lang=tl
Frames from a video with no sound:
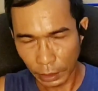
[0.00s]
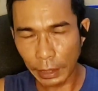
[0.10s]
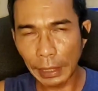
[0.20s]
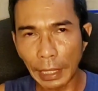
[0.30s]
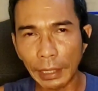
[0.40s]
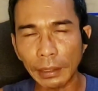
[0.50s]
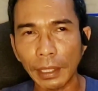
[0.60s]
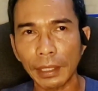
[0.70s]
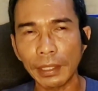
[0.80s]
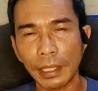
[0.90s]
nagagalit
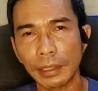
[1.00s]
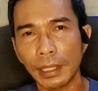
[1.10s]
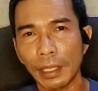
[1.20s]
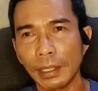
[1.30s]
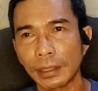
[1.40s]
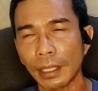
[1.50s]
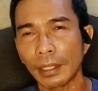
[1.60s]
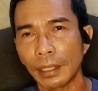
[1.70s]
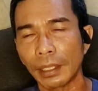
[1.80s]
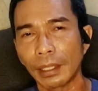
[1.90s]
na rin yan. Series
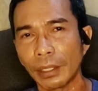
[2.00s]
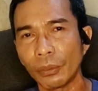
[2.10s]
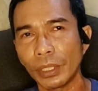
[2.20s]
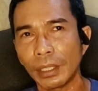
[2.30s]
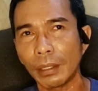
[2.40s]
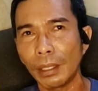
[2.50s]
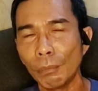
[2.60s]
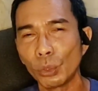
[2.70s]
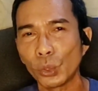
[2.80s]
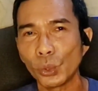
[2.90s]
ang ano yan, yung eh,
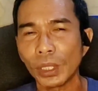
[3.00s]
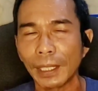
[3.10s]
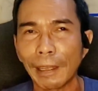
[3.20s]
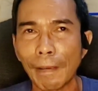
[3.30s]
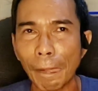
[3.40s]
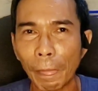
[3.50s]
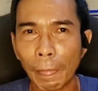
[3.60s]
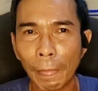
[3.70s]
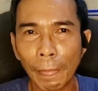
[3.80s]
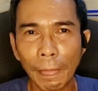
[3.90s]
emotion yan eh.
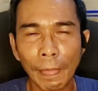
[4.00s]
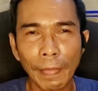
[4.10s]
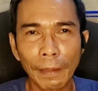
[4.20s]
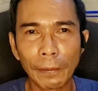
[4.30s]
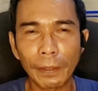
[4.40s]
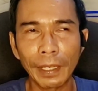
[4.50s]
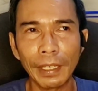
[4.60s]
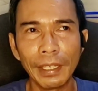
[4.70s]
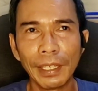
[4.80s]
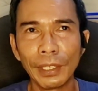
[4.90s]
Okay?
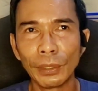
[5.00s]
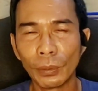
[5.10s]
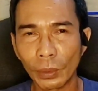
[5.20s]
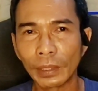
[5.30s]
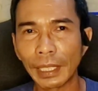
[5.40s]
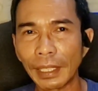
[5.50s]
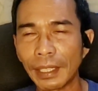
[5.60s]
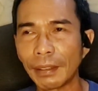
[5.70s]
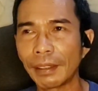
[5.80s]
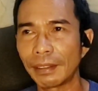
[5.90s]
Yun lang
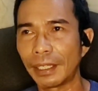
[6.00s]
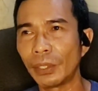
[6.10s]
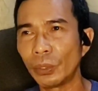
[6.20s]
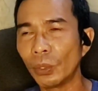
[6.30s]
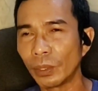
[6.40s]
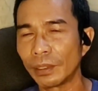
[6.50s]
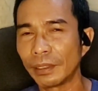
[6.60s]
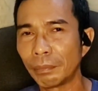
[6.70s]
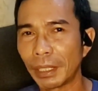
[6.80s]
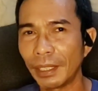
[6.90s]
talagang ano doon,
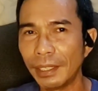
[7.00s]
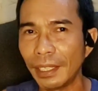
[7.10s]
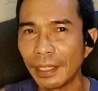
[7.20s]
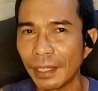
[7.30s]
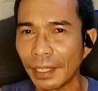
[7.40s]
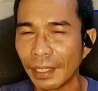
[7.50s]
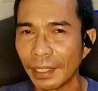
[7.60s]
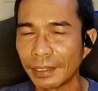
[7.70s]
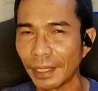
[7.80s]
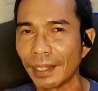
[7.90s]
magiging
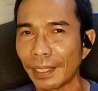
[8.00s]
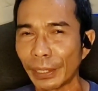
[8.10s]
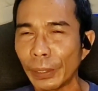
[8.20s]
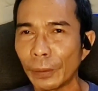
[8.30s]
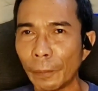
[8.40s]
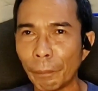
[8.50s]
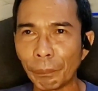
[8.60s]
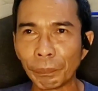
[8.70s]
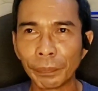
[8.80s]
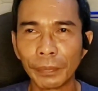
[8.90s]
uh, senaryo.
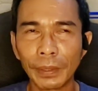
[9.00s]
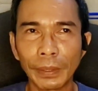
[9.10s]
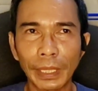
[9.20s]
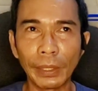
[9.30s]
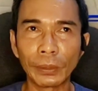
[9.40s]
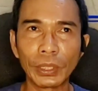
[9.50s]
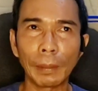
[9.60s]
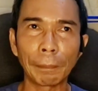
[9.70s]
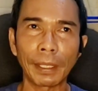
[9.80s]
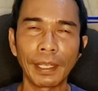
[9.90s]
Ngayon,
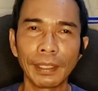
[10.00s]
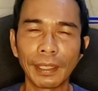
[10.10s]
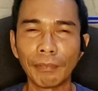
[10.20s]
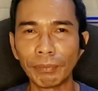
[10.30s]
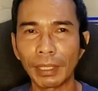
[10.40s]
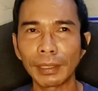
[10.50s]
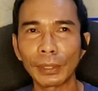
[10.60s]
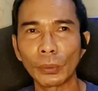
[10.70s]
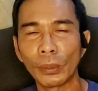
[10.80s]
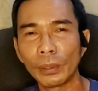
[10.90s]
syempre, ang vlog
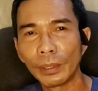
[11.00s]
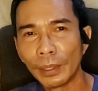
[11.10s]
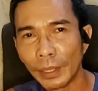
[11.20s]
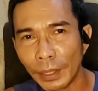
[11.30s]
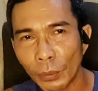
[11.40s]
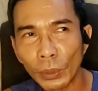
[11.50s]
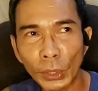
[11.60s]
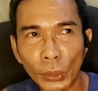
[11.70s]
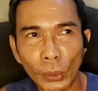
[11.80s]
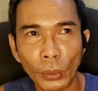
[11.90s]
na to, kung
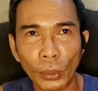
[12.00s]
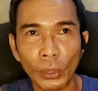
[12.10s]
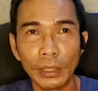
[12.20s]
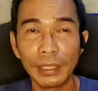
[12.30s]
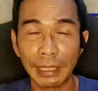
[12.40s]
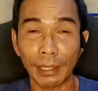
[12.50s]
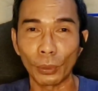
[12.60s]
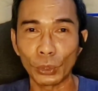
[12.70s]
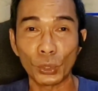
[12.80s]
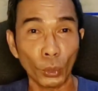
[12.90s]
nanonood ka
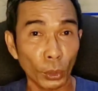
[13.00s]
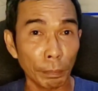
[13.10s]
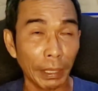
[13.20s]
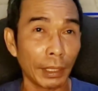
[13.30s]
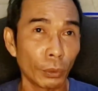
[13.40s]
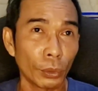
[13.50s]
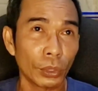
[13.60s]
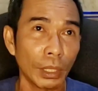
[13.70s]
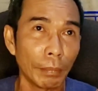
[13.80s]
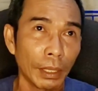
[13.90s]
coach or may
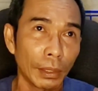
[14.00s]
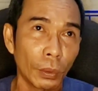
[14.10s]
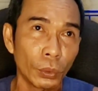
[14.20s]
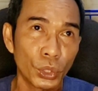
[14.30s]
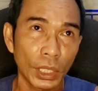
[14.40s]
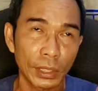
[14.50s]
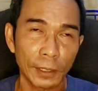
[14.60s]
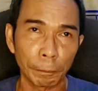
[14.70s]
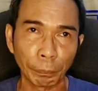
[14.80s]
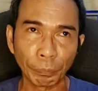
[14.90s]
nanonood ng mga coaches,